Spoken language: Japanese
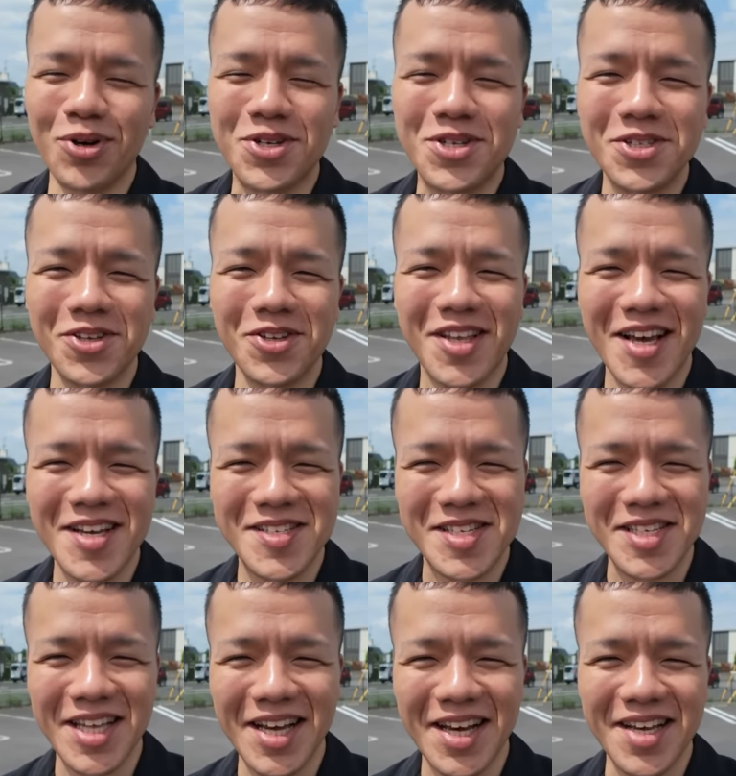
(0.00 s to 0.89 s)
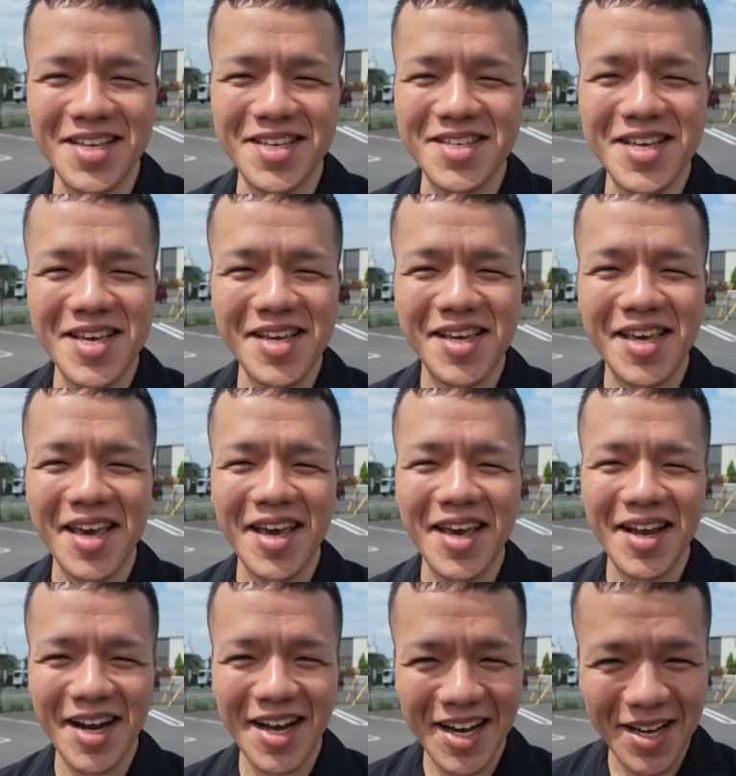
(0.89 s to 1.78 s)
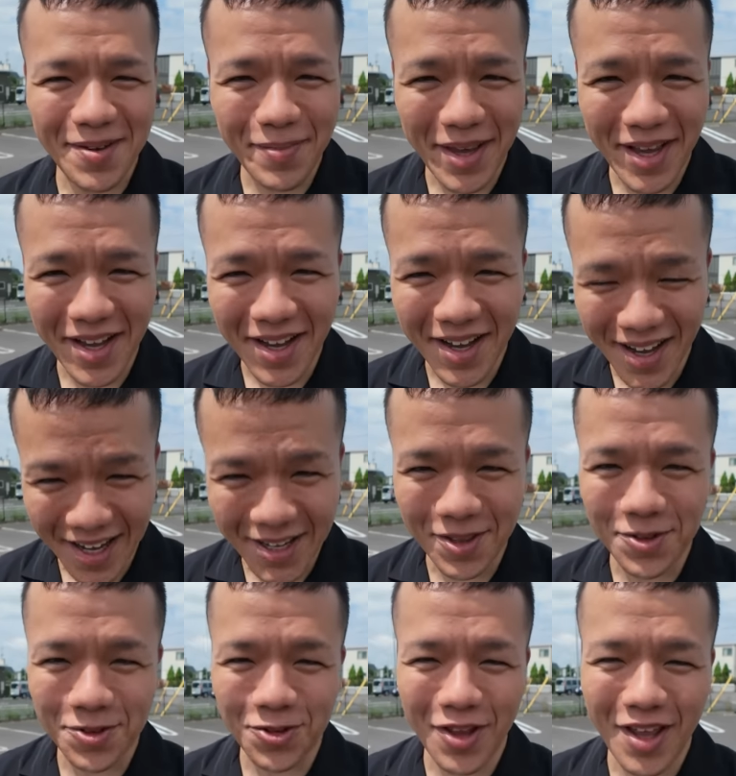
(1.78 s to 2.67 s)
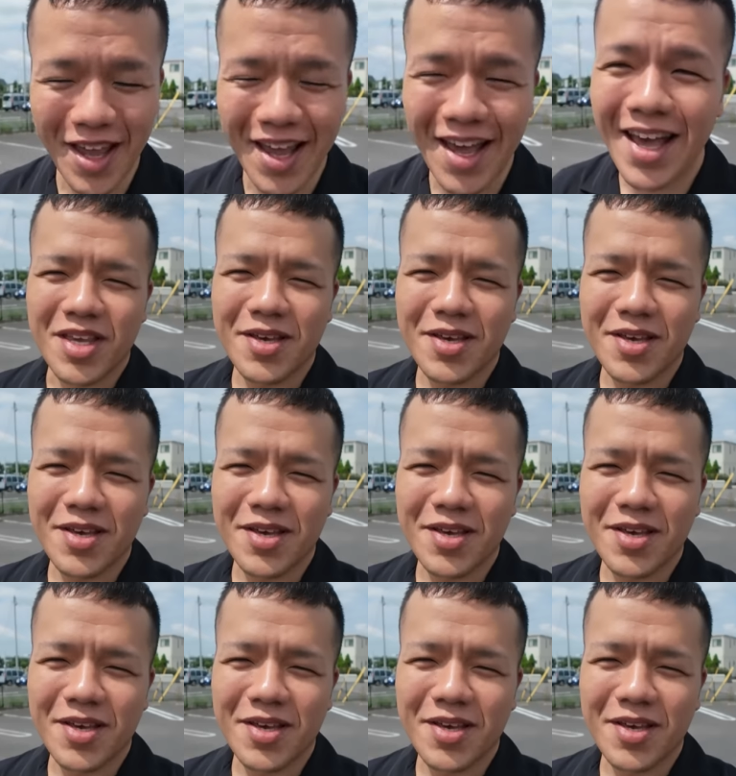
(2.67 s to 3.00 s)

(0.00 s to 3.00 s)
僕の大好きな家系ラーメン会ということで、